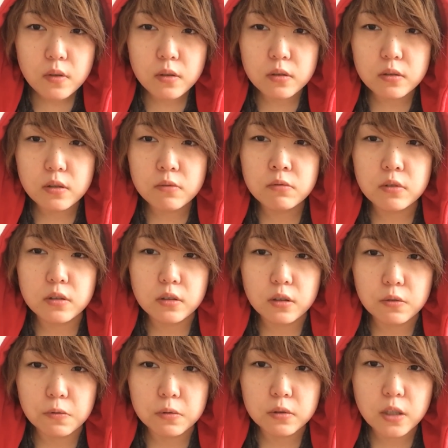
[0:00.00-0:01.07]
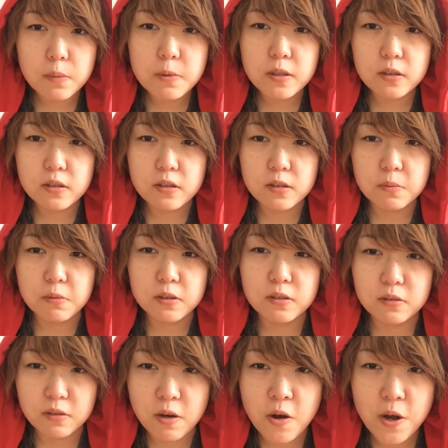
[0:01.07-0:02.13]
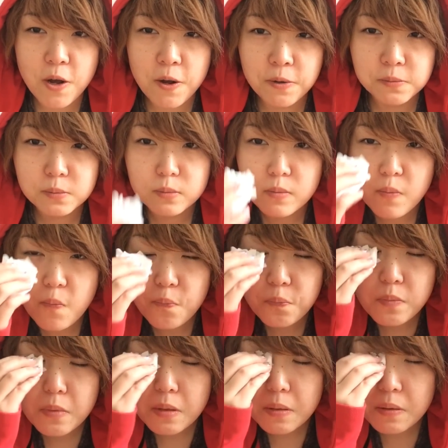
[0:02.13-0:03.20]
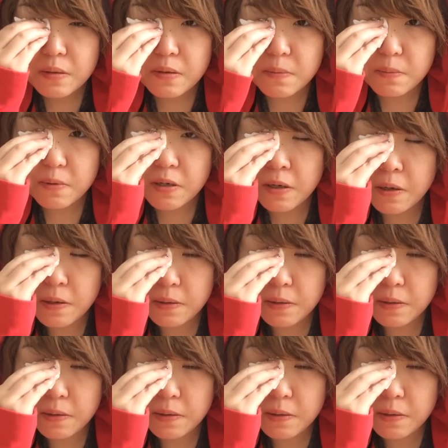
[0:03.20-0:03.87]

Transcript: 言ってるんですけど涙出てきましたねやっぱり